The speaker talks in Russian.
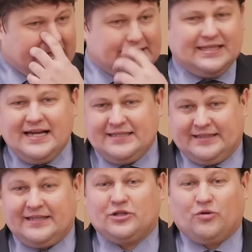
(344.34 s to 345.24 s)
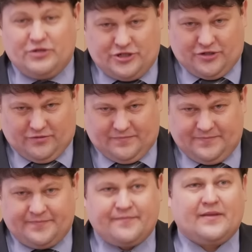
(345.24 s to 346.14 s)
летает она ночью.
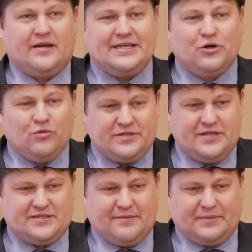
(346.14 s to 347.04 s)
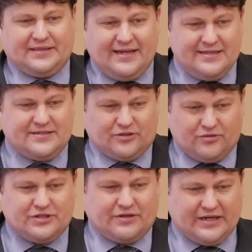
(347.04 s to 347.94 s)
И гусеница питается
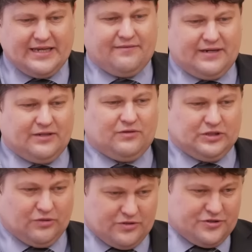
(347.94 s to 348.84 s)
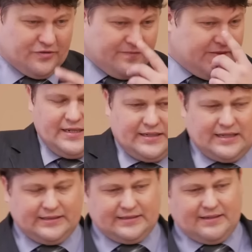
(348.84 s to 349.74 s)
тоже, как я говорил, вот ночью.
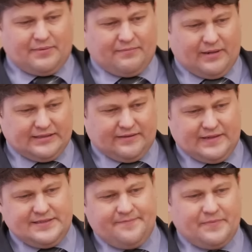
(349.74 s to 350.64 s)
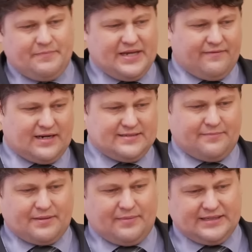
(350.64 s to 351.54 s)
Как надо обрабатывать? Первый раз
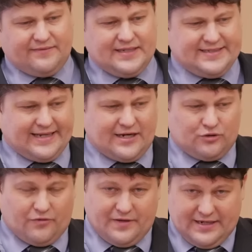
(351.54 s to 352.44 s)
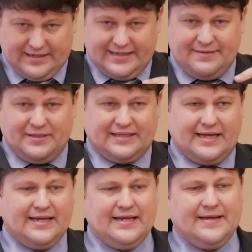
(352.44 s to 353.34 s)
обрабатывается картофель
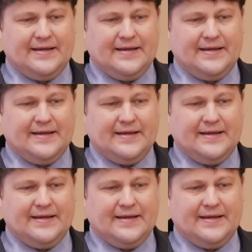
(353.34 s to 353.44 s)
именно